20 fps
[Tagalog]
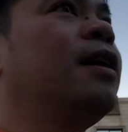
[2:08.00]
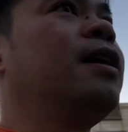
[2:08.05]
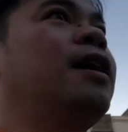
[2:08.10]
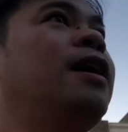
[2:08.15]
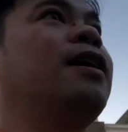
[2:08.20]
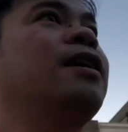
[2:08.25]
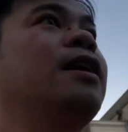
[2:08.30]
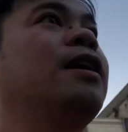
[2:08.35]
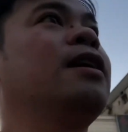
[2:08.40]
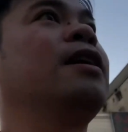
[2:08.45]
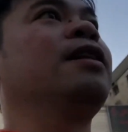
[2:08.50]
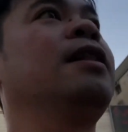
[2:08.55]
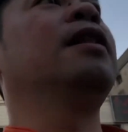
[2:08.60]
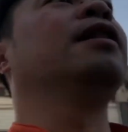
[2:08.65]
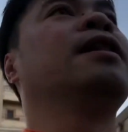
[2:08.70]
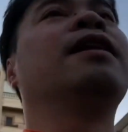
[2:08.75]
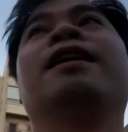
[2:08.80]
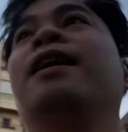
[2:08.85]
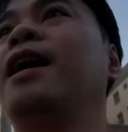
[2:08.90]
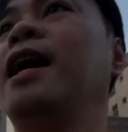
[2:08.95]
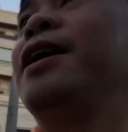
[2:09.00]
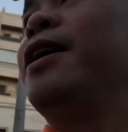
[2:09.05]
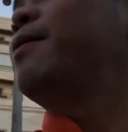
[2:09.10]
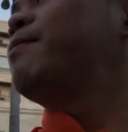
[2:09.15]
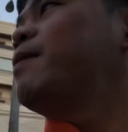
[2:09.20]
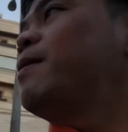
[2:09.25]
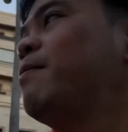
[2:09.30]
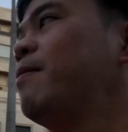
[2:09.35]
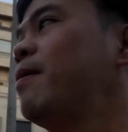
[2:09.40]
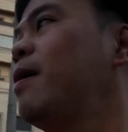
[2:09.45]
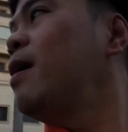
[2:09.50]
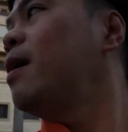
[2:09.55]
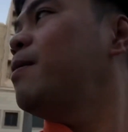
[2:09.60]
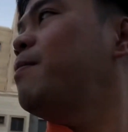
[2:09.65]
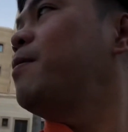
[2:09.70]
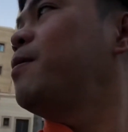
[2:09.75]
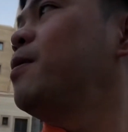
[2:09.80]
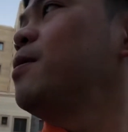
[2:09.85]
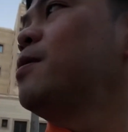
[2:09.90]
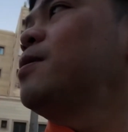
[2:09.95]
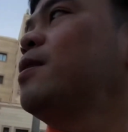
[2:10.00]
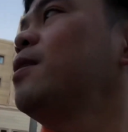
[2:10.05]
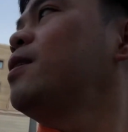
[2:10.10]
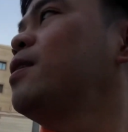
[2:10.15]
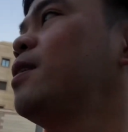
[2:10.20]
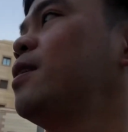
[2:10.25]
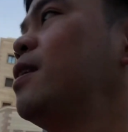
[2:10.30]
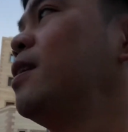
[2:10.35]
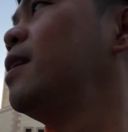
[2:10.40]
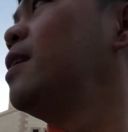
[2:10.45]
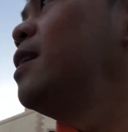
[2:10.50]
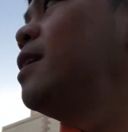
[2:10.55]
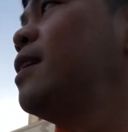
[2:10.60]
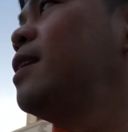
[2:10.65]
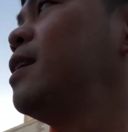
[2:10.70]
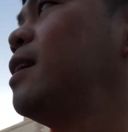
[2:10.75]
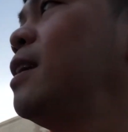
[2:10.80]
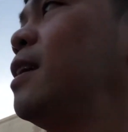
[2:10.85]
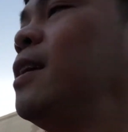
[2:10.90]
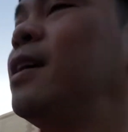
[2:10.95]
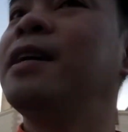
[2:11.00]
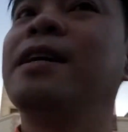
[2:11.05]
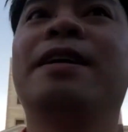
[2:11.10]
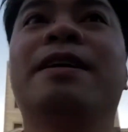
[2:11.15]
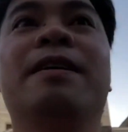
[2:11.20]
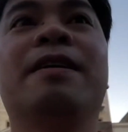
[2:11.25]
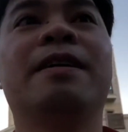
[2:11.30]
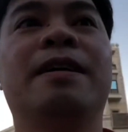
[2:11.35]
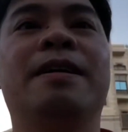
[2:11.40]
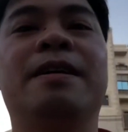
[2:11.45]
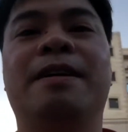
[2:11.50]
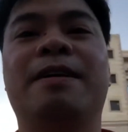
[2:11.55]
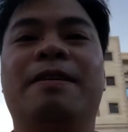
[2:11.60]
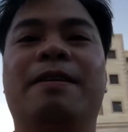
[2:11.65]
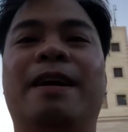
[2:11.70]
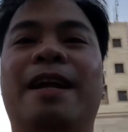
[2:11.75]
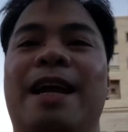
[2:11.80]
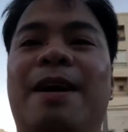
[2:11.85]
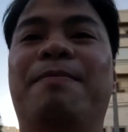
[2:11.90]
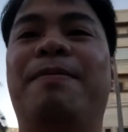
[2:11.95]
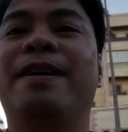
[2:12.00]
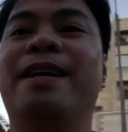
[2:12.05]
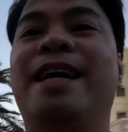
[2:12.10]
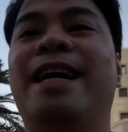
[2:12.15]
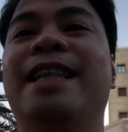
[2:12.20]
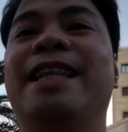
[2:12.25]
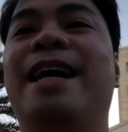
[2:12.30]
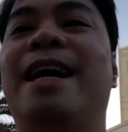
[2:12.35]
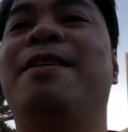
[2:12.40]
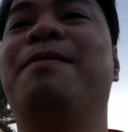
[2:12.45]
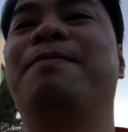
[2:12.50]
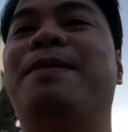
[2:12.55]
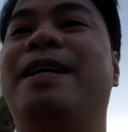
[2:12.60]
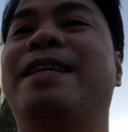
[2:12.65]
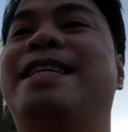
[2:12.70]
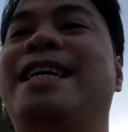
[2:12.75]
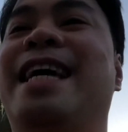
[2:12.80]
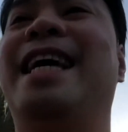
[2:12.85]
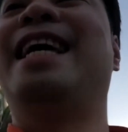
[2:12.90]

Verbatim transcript: Oh, nga naman mga kapoche. Oh. Wala pang nadaang bus.